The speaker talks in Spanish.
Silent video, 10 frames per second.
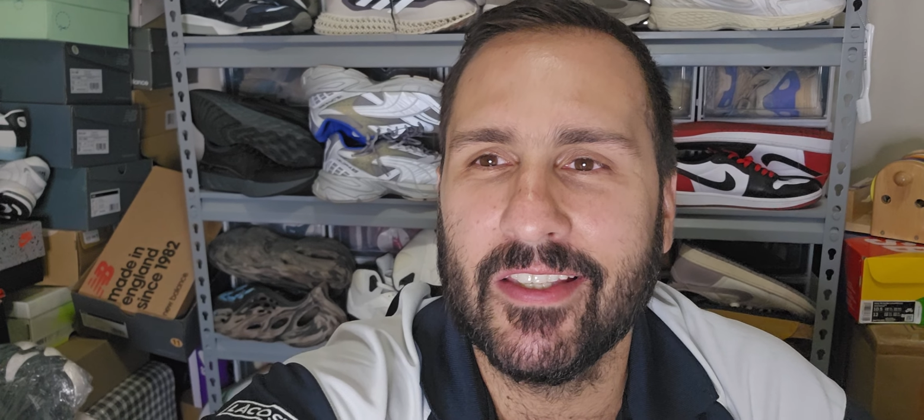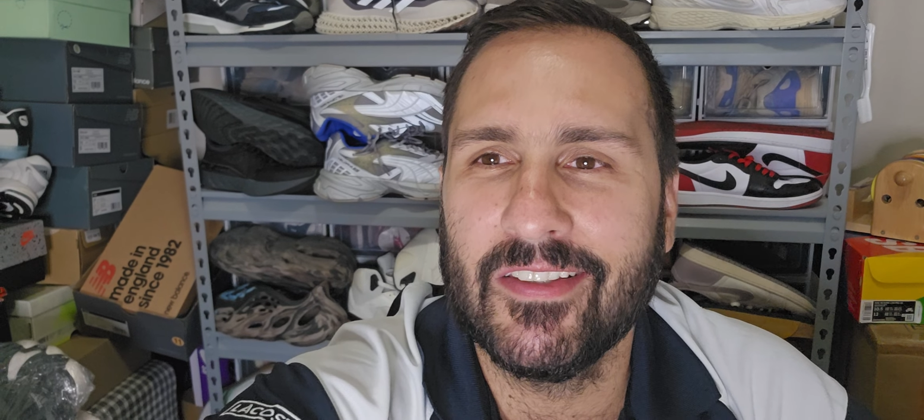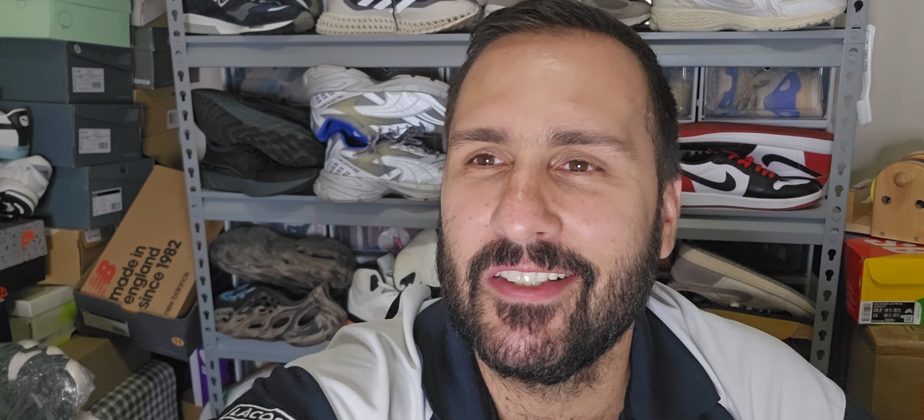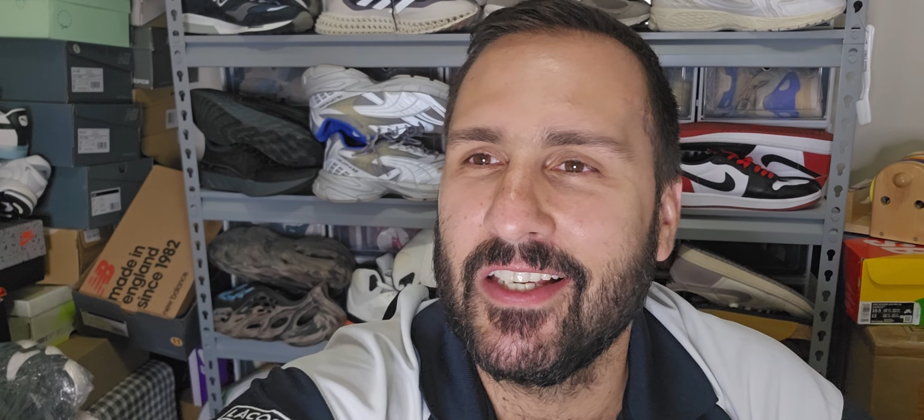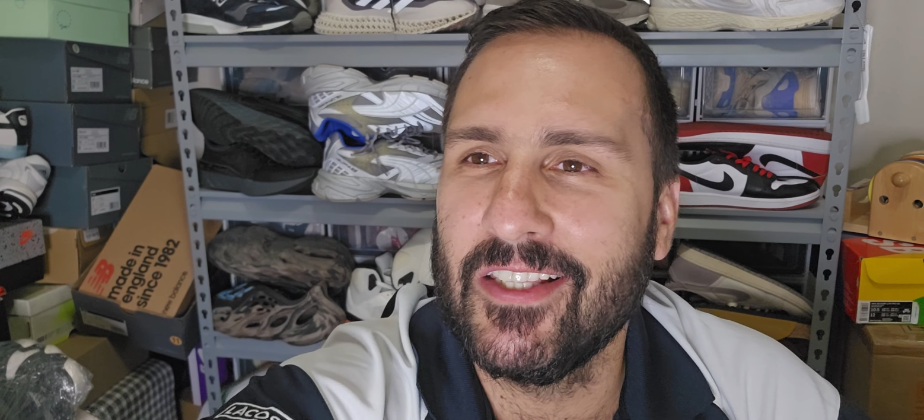
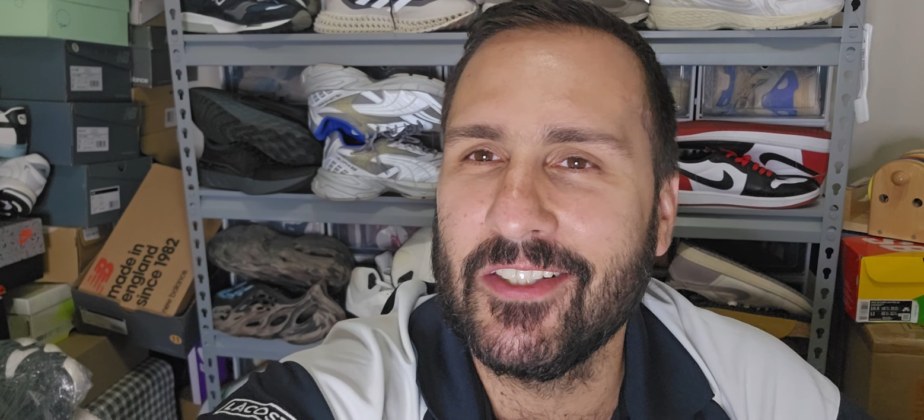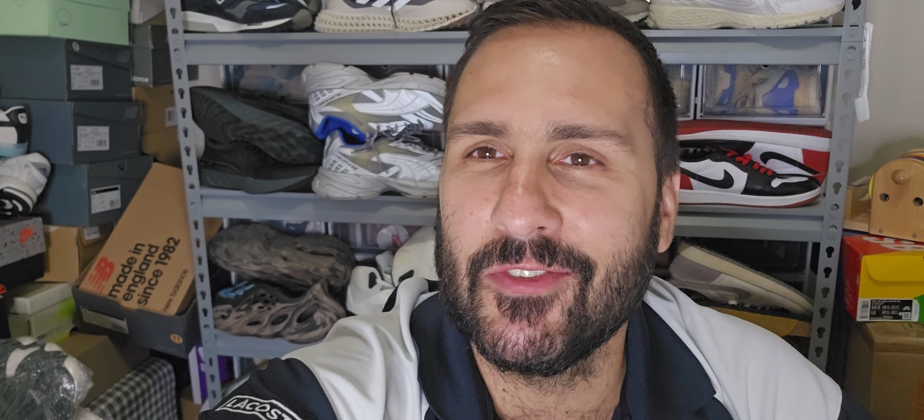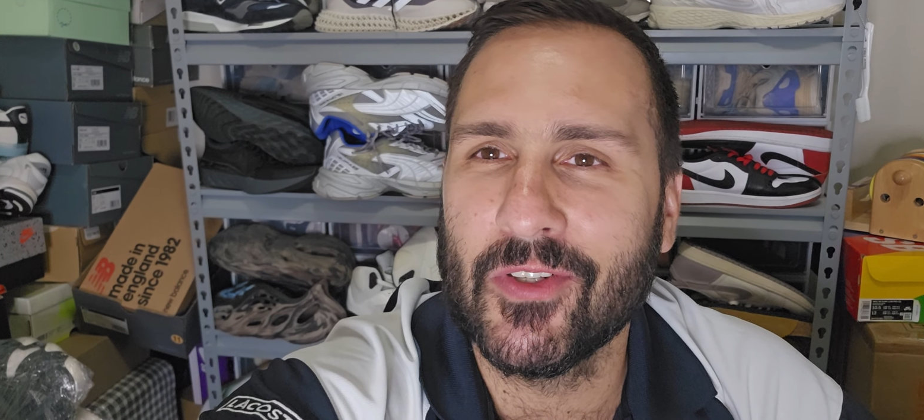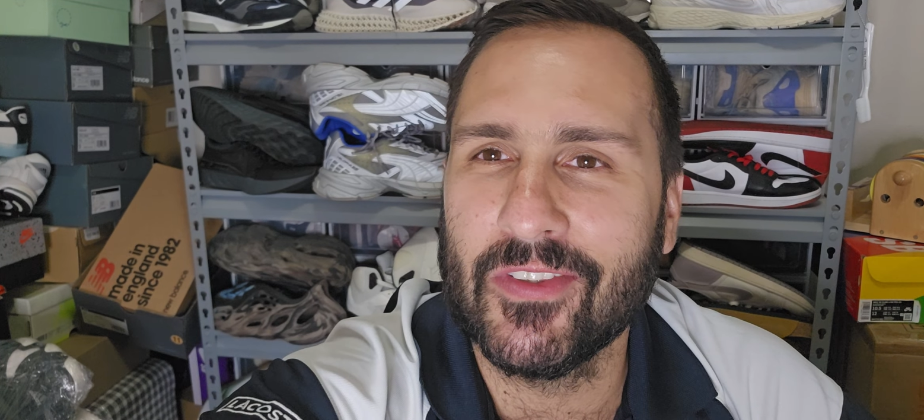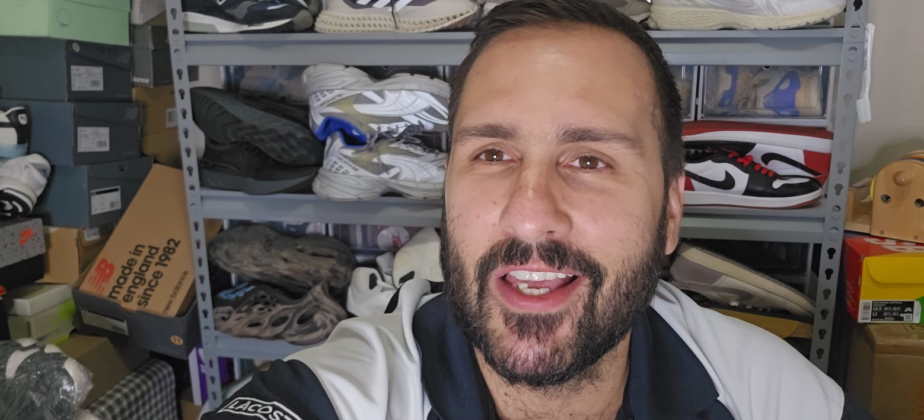sigan
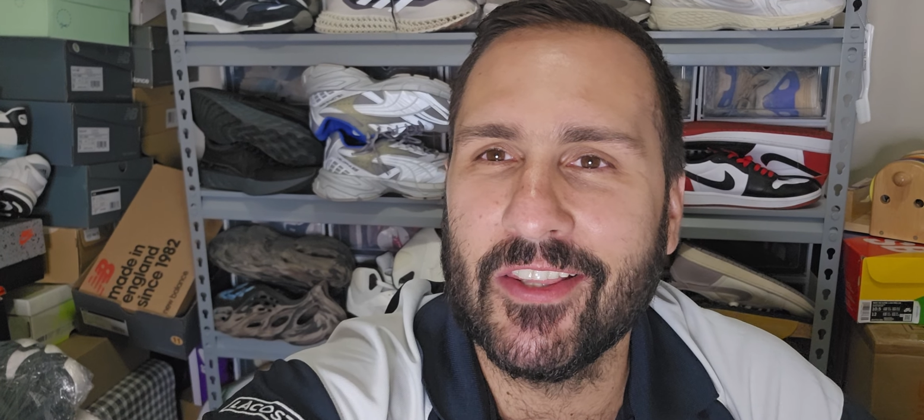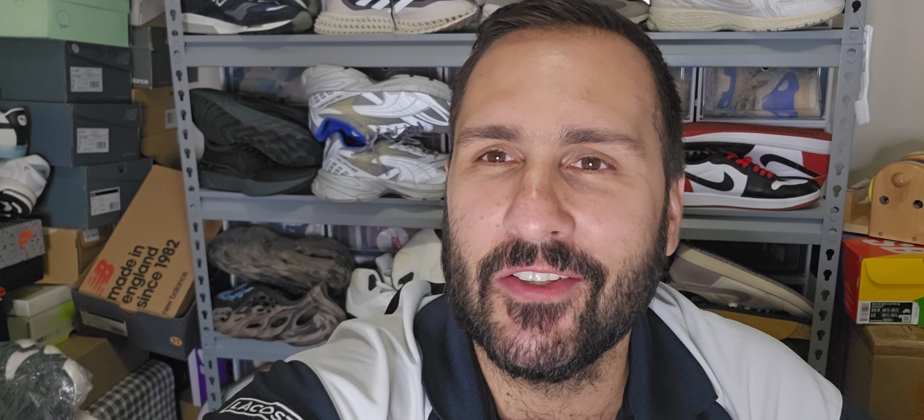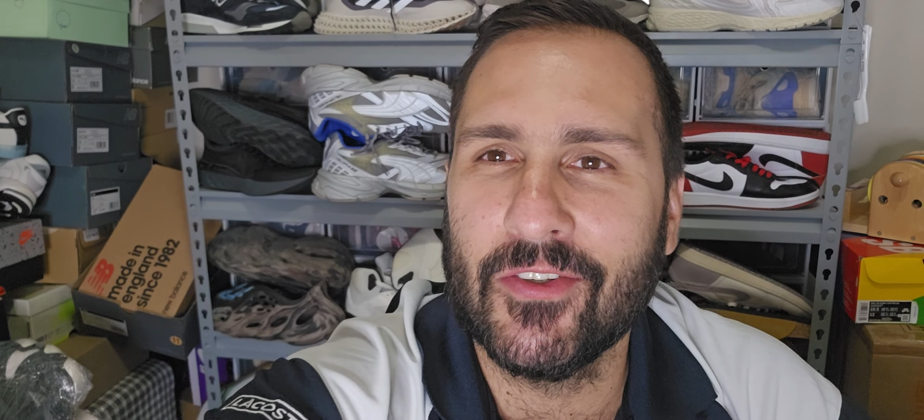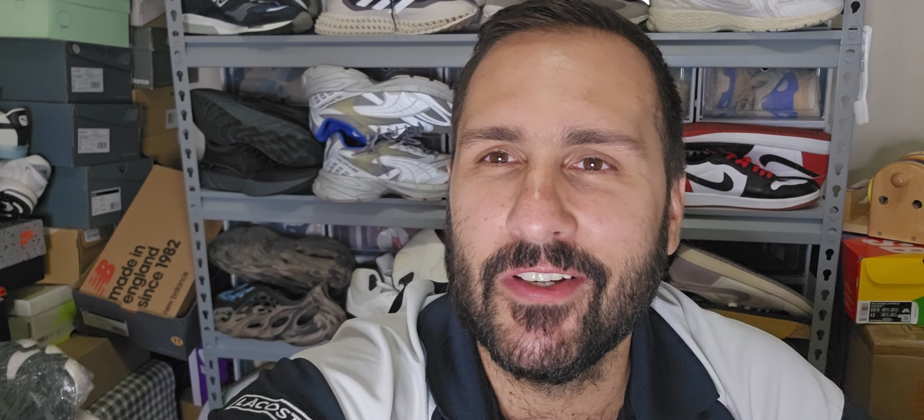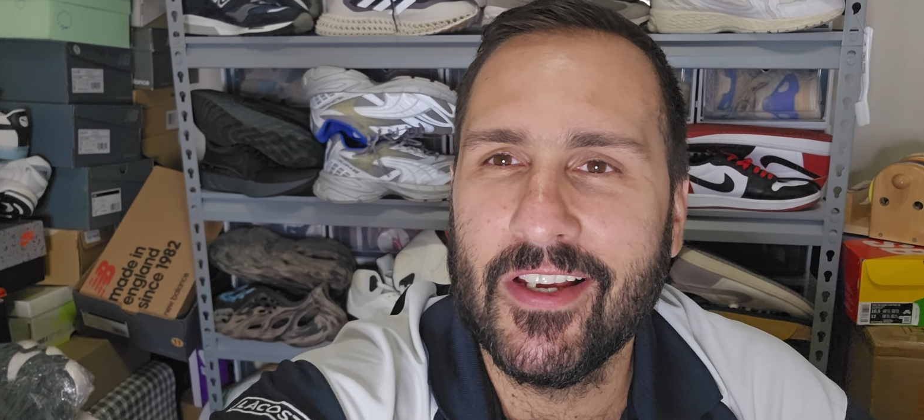
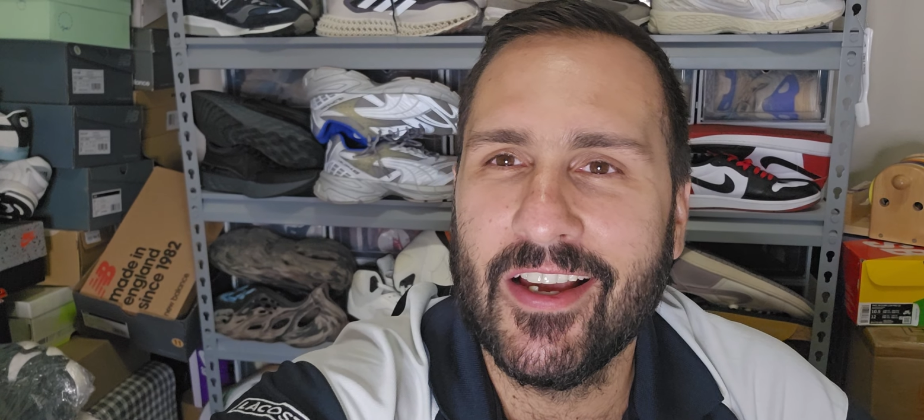disfrutando.